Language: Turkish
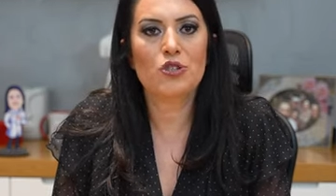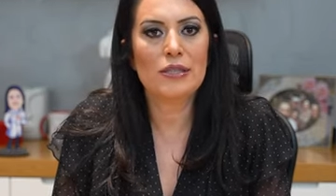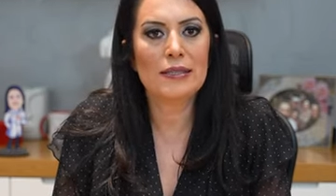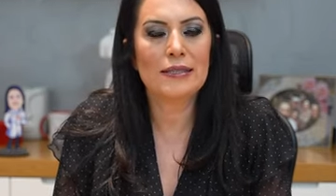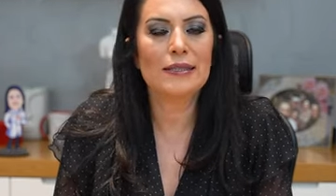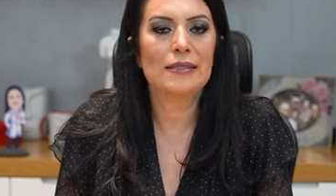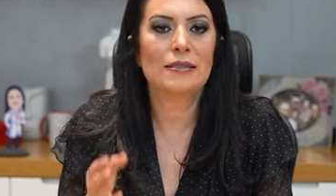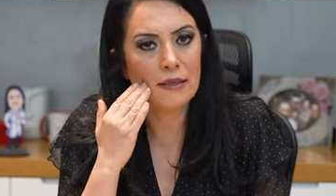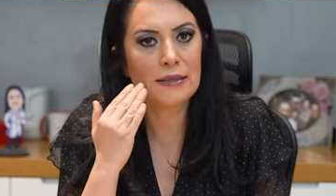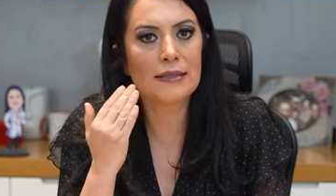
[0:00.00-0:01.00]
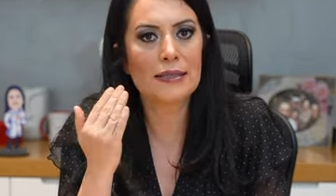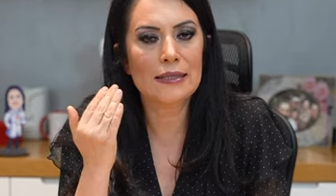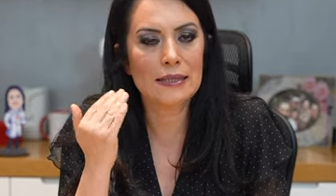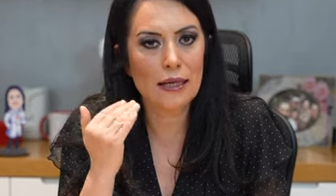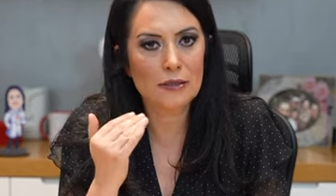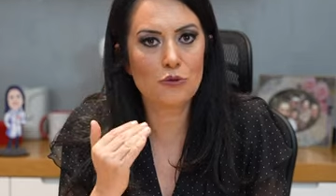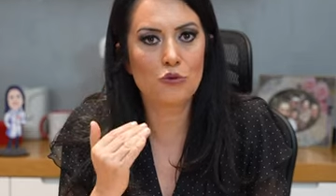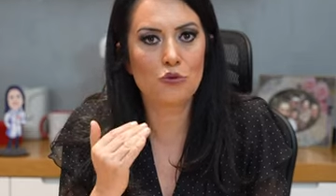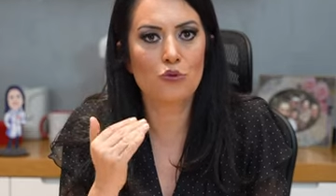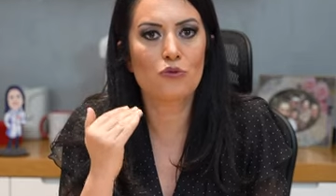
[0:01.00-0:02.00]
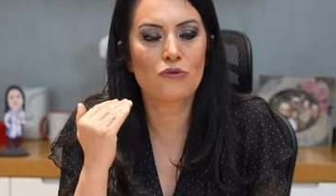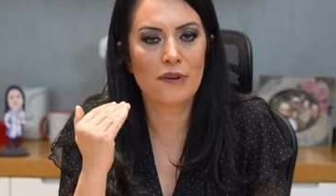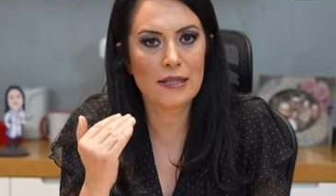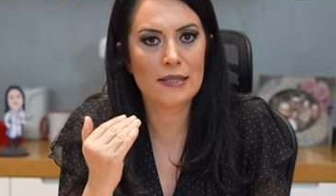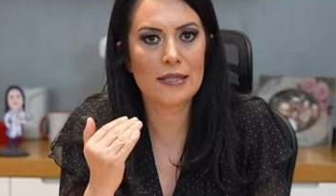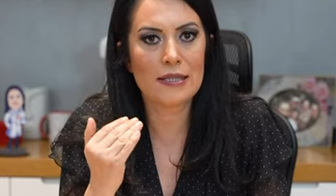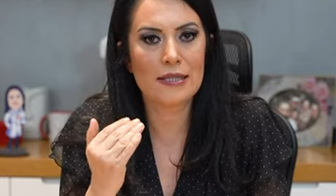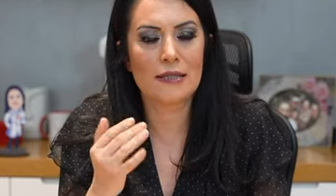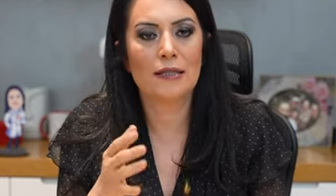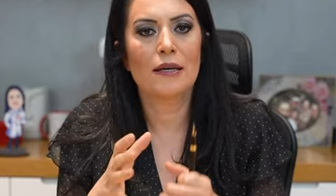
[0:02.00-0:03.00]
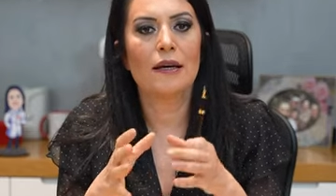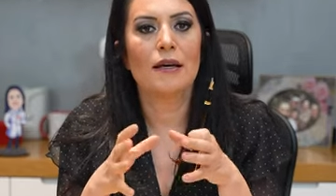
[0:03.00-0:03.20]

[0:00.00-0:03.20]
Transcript: cildin altındaki kas dokusunun fasyasını